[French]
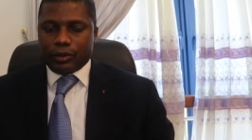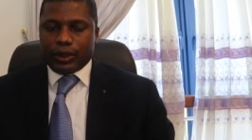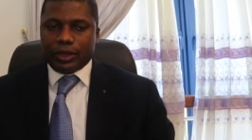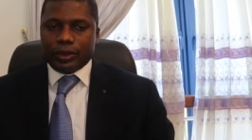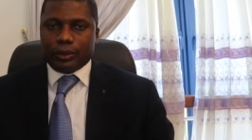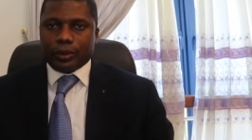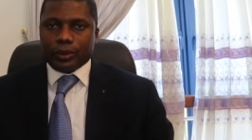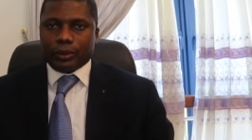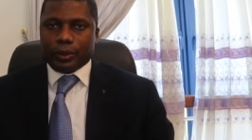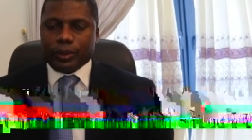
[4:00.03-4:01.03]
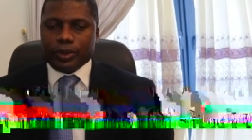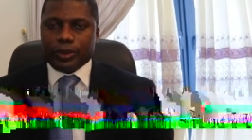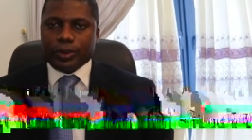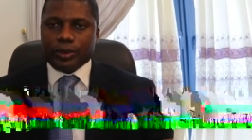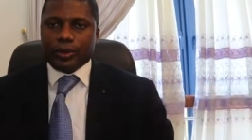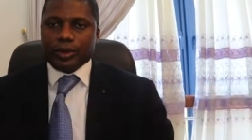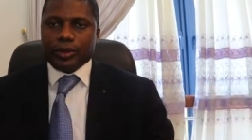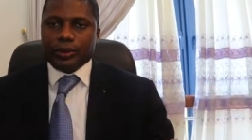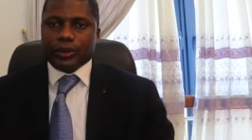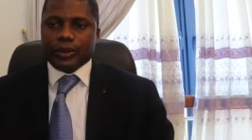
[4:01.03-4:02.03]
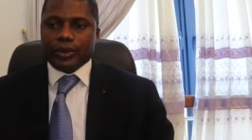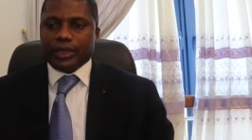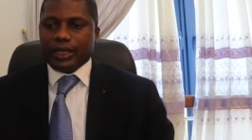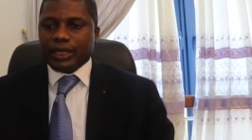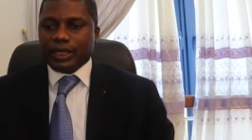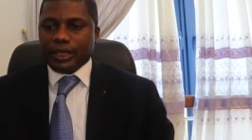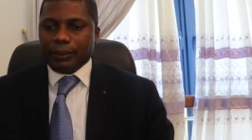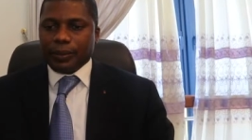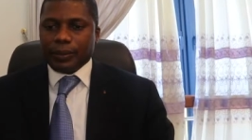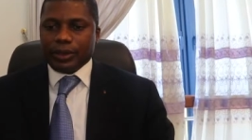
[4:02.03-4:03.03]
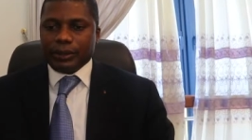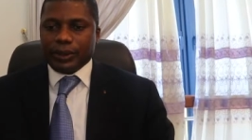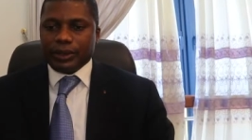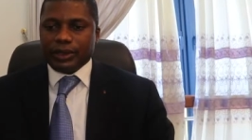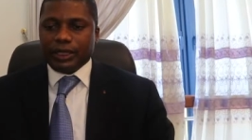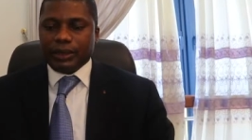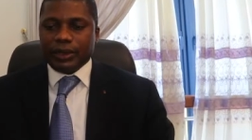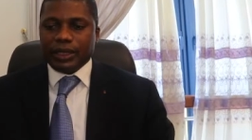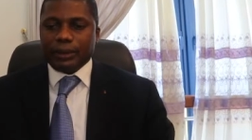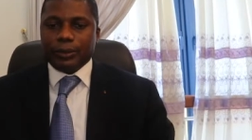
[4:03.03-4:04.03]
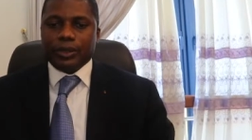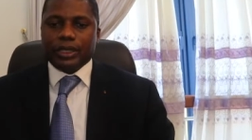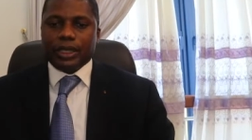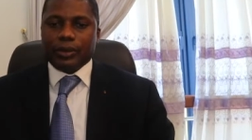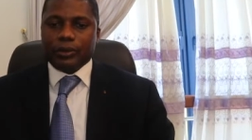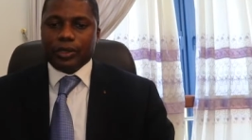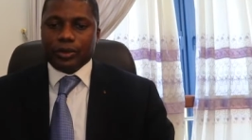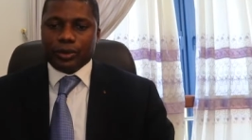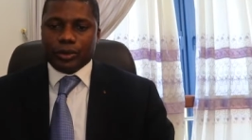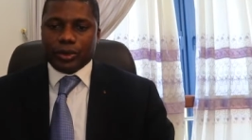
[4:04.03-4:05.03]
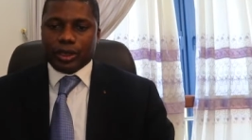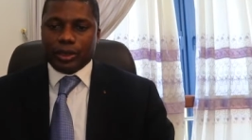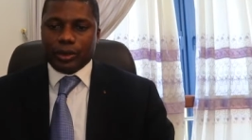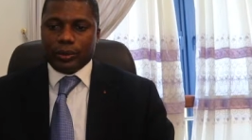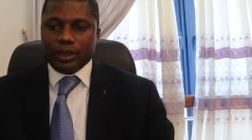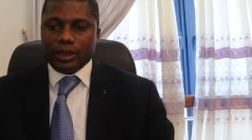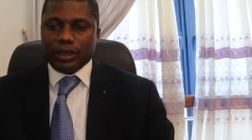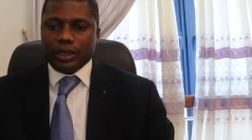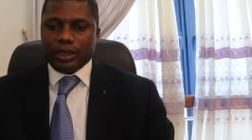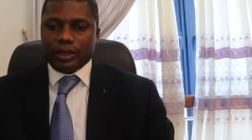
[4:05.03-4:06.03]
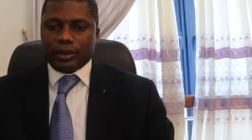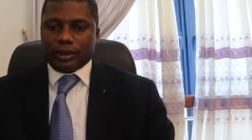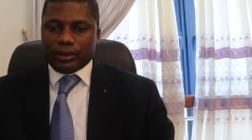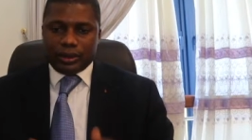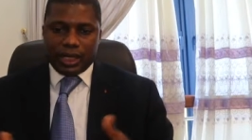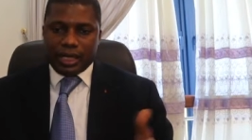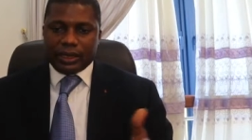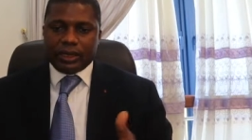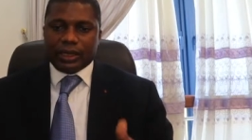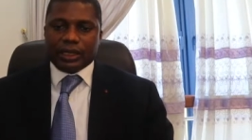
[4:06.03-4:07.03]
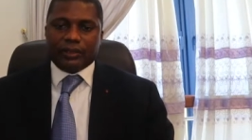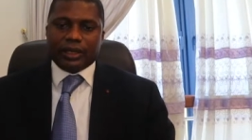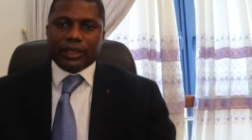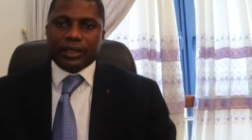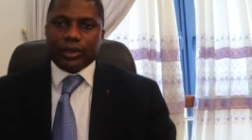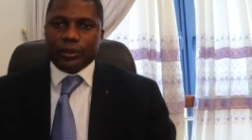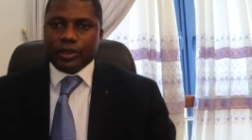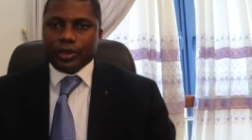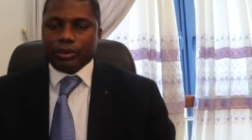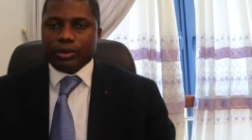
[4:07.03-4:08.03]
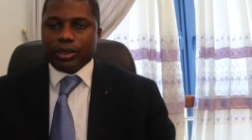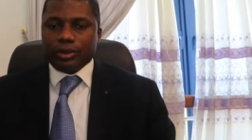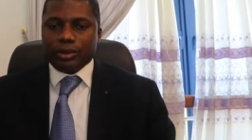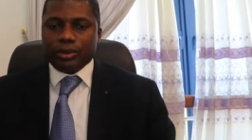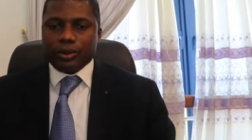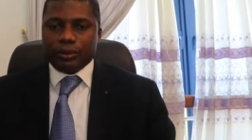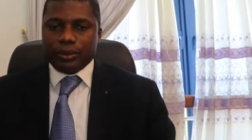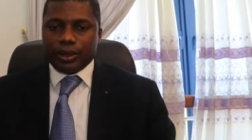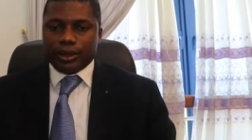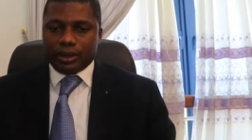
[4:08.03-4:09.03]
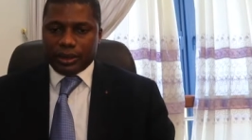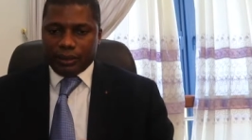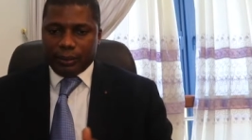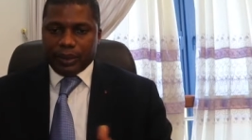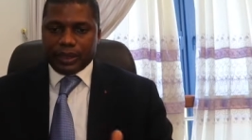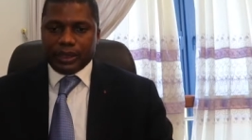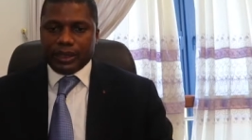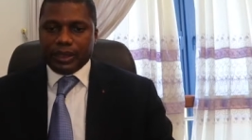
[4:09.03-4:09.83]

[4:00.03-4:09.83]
parlais des propositions de loi sur le prix juste et équitable proposée par le dynamique député Aoumé Zounou du Grand Lomé. Donc ça attend d'être affecté à une commission pour études et puis ça va passer.